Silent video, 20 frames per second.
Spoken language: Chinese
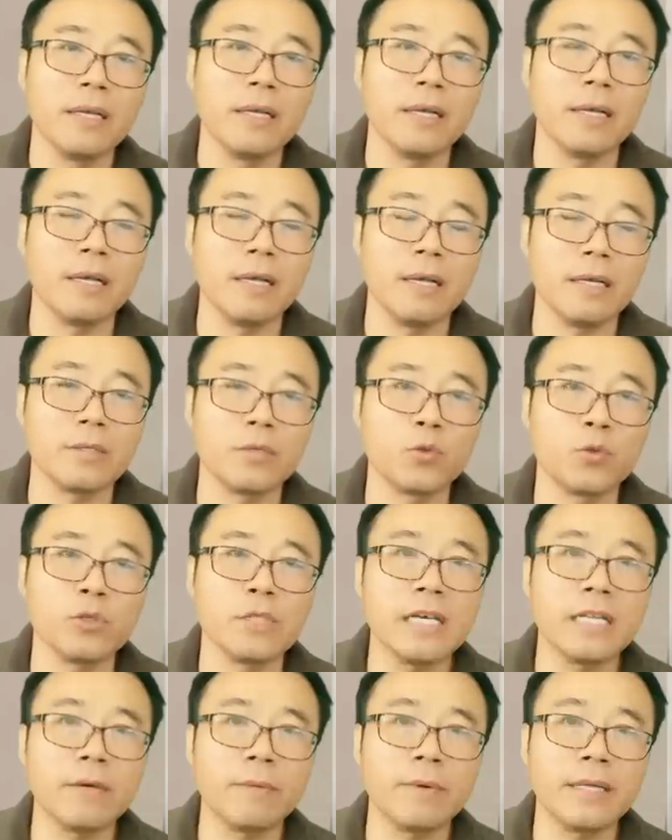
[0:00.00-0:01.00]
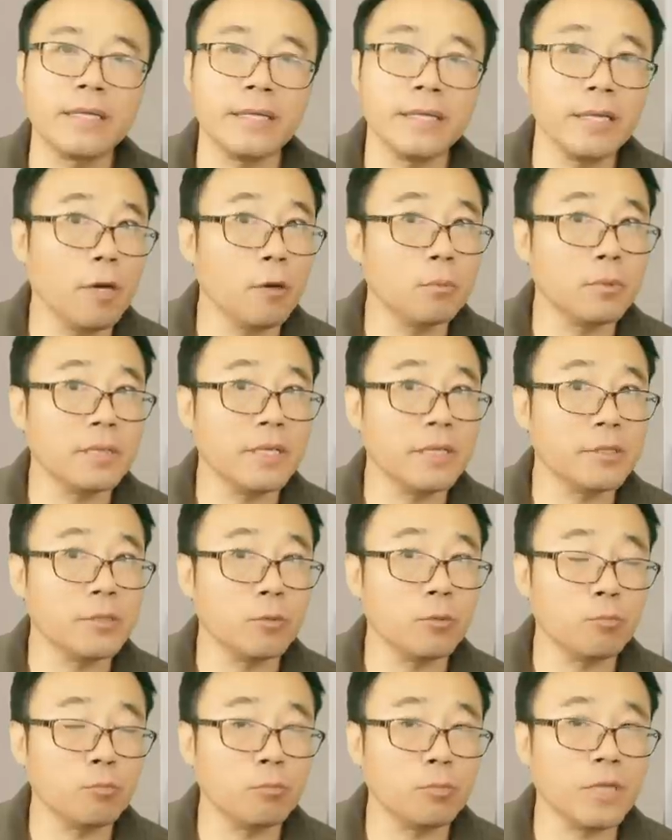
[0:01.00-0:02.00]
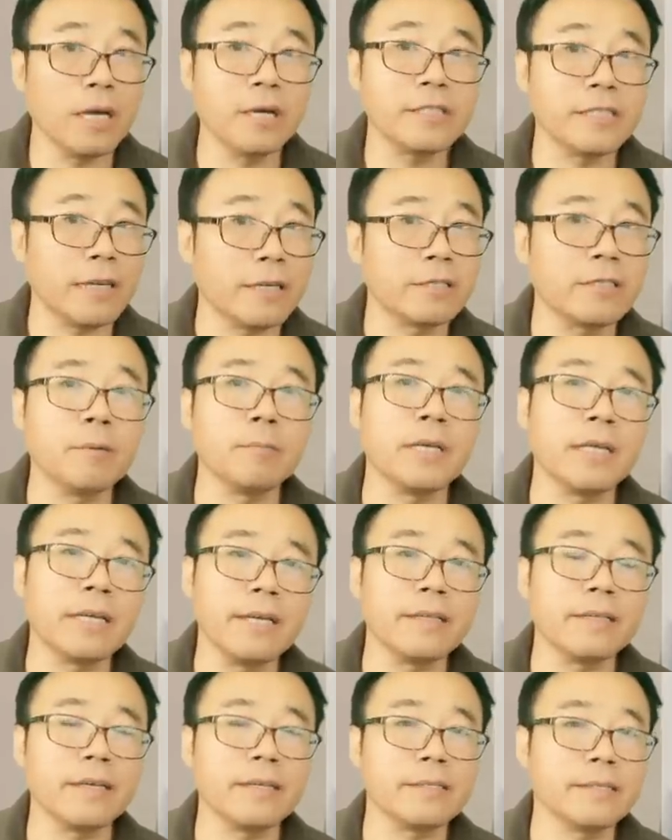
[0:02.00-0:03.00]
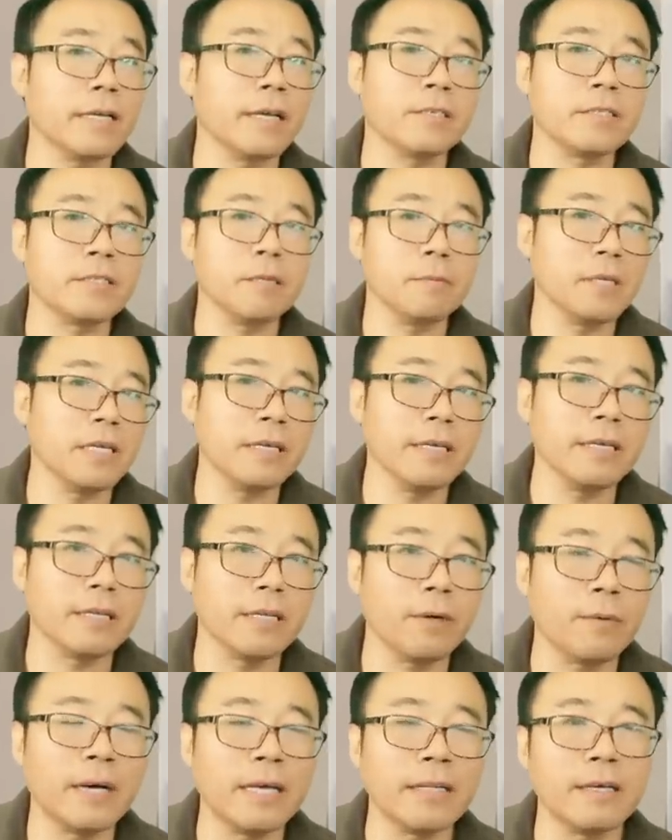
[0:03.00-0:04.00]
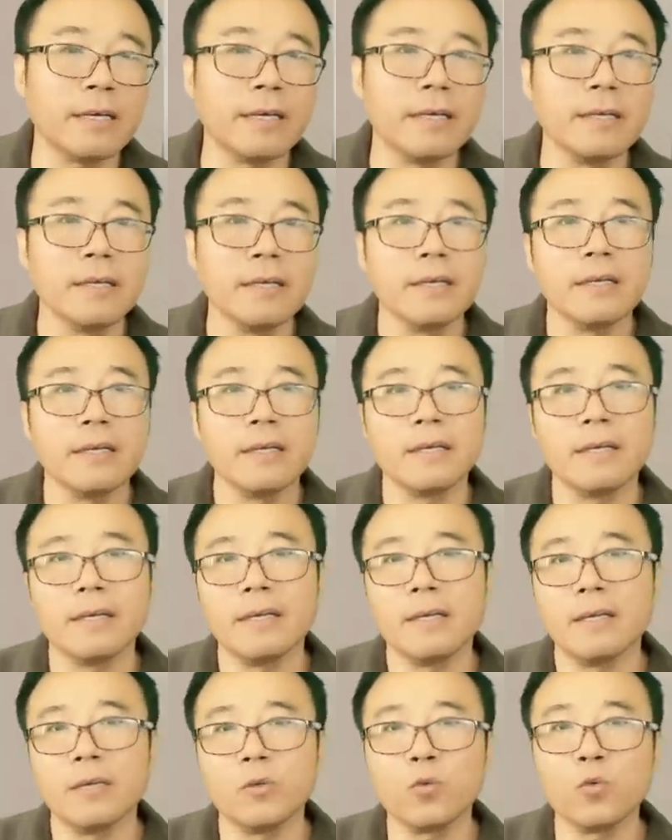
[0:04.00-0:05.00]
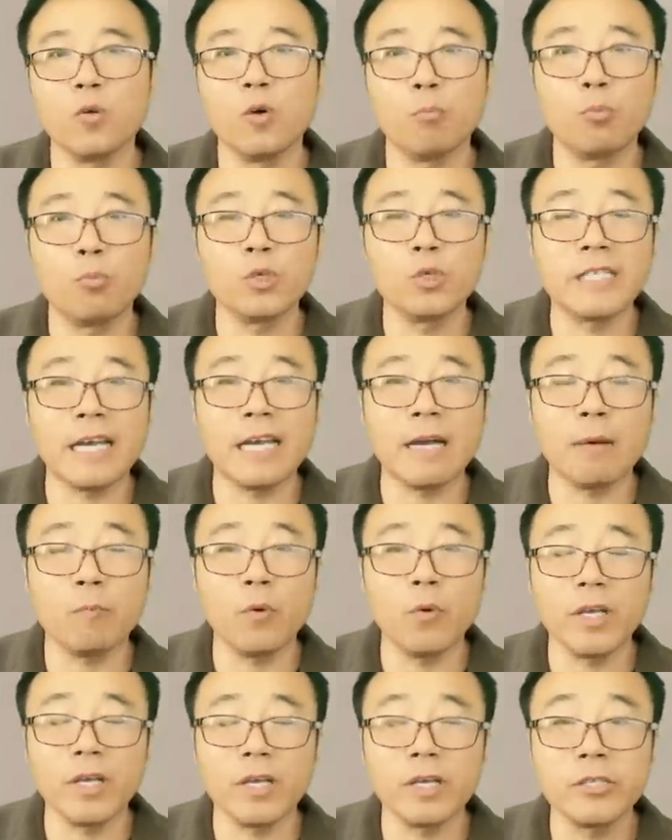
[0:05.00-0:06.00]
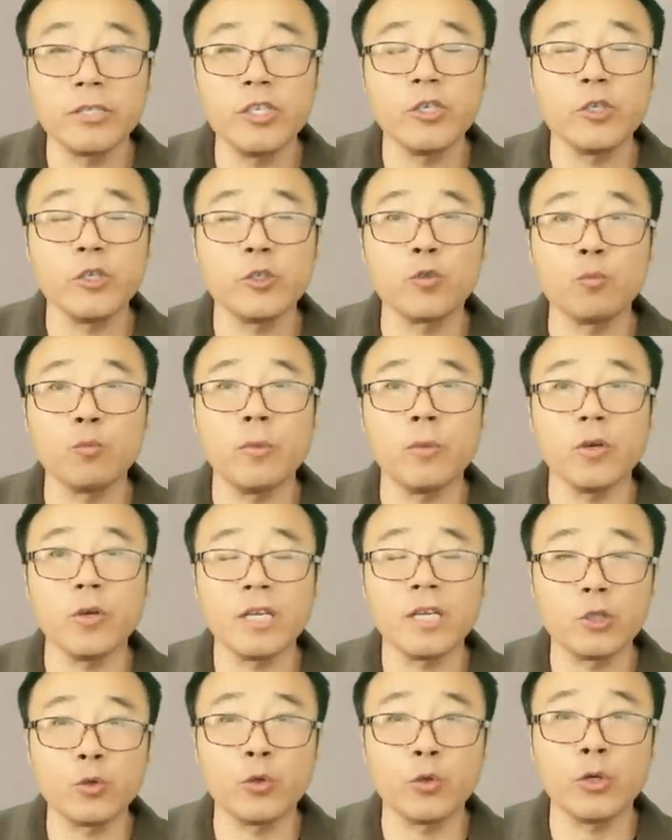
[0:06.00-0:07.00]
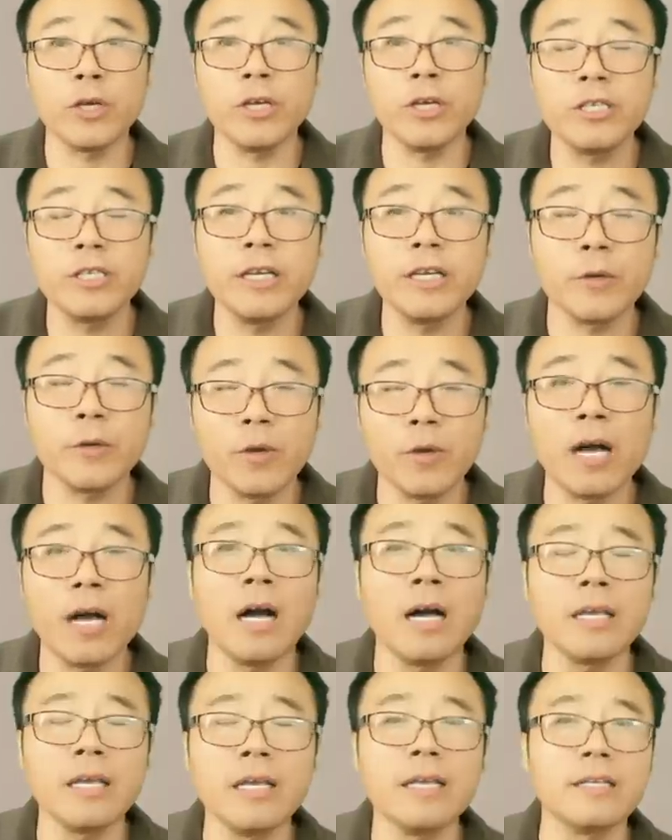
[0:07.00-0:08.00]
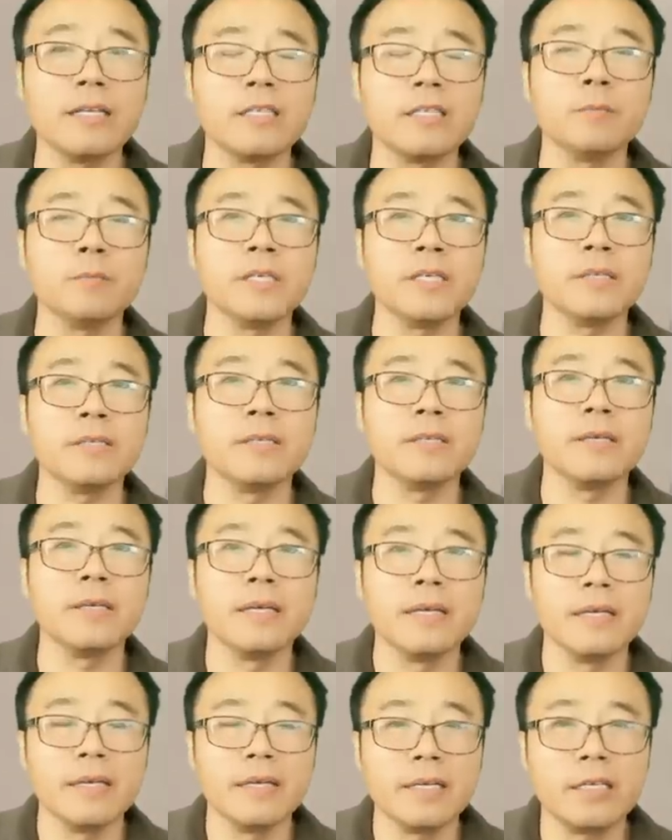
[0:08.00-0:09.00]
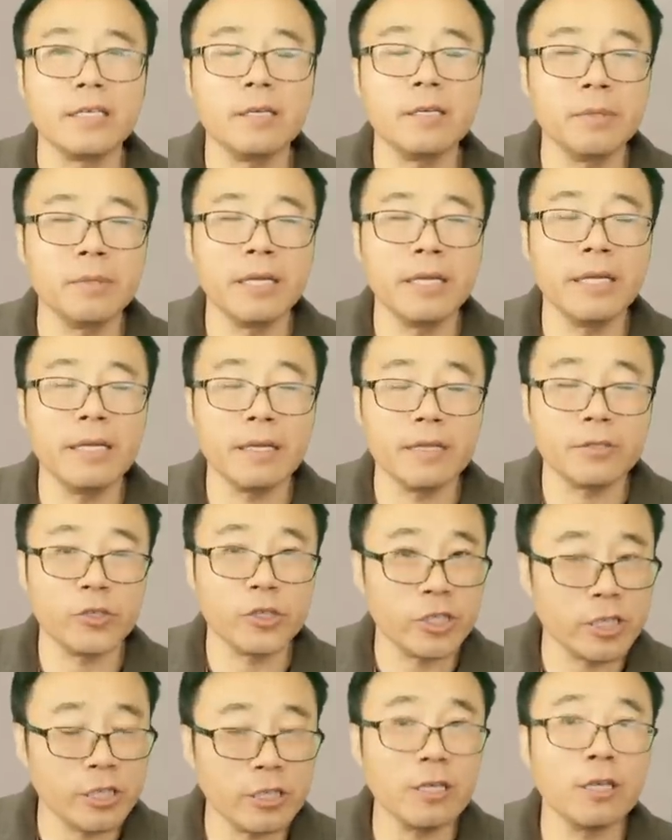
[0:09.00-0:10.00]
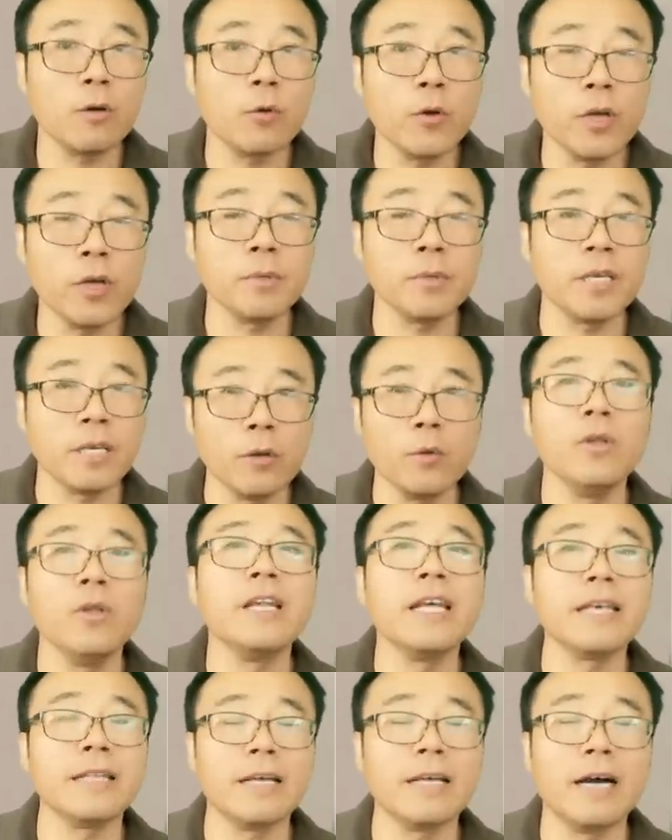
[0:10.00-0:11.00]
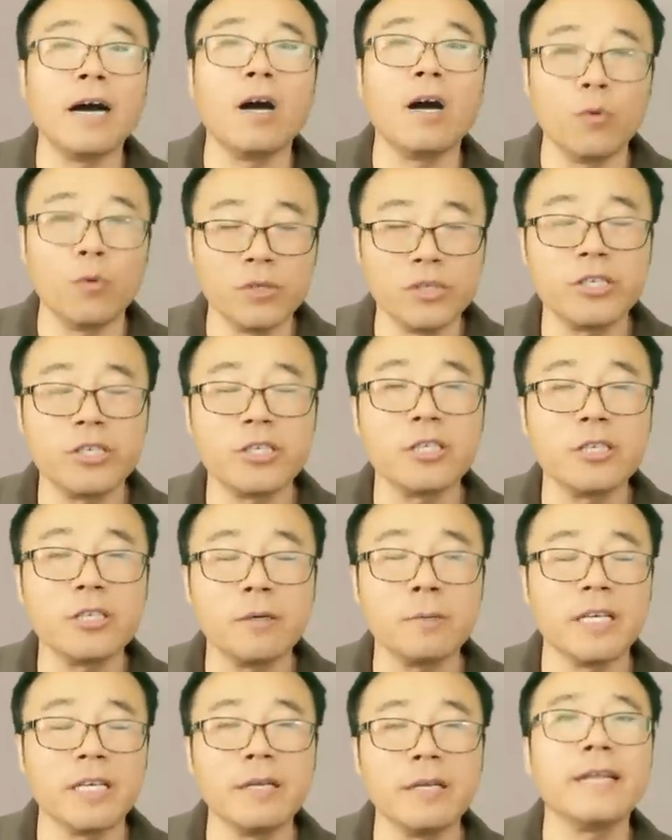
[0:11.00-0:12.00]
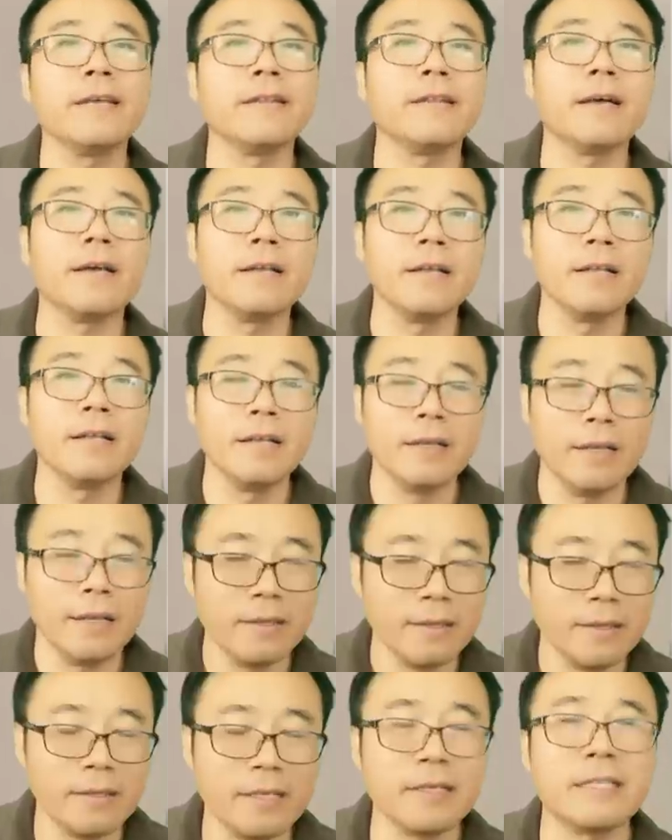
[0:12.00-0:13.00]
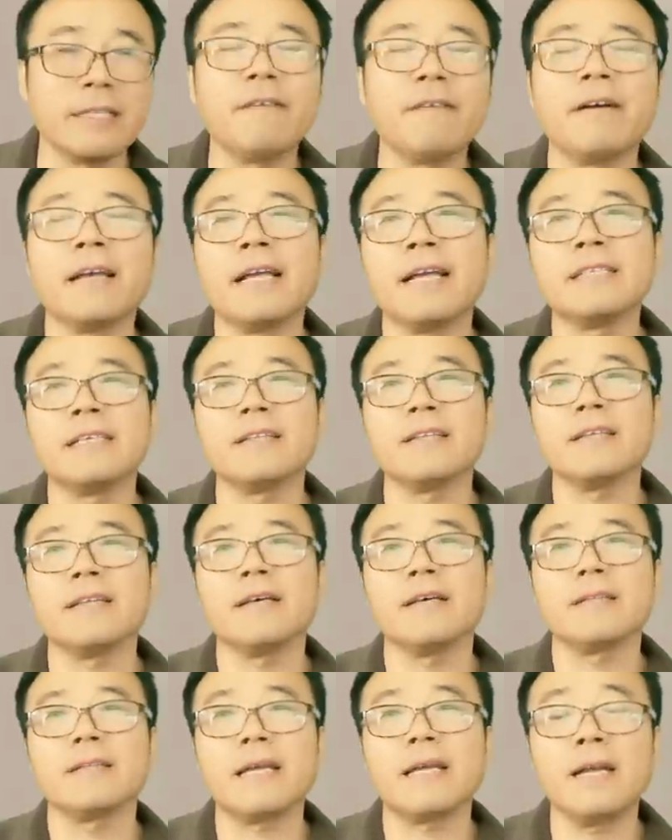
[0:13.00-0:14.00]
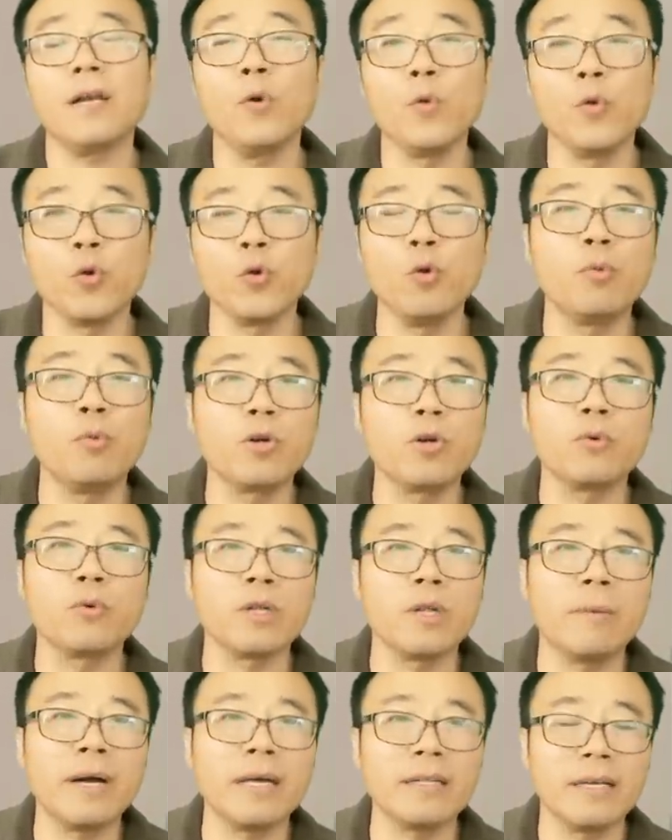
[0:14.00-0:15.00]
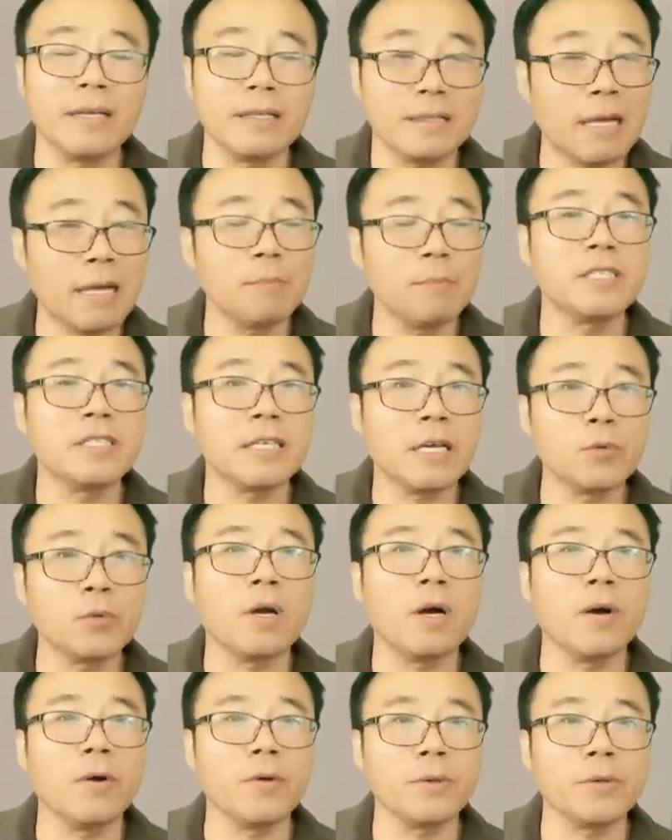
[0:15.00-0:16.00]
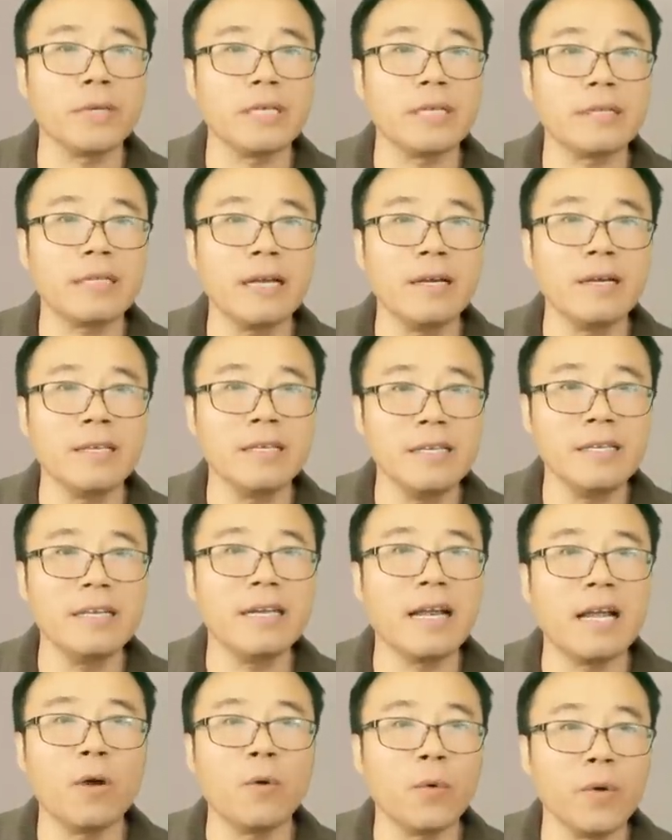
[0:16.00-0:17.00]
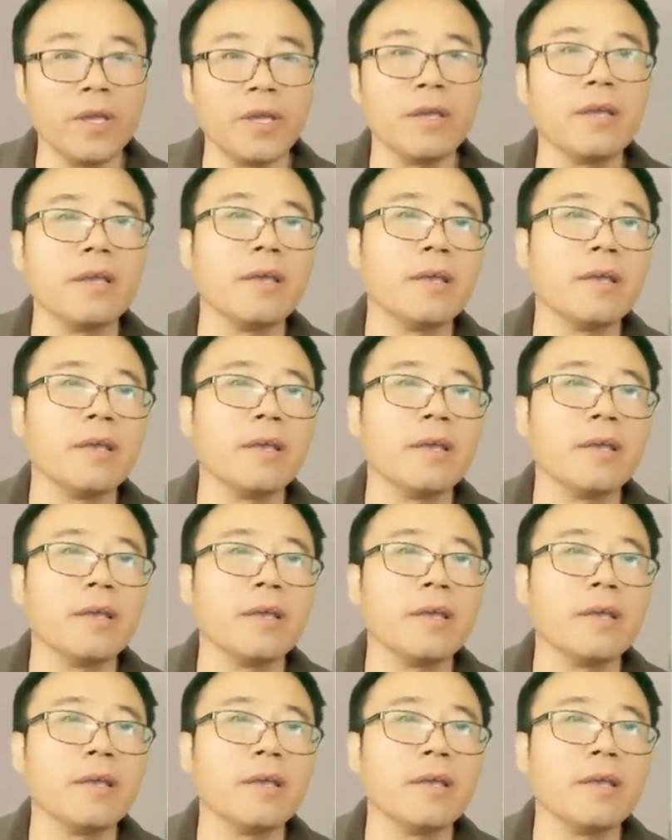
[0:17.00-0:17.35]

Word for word: 呃，逐渐的话呢，要不呢就不要讲射频类的，讲射频类的话呢，呃，如果不讲某一个技术、某一个垂直领域行业的视频，视频类就社会评论类的啊，我觉得频类的挺难往下讲的。当然，旅游博主的话呢，他们相对好一些，但是依然会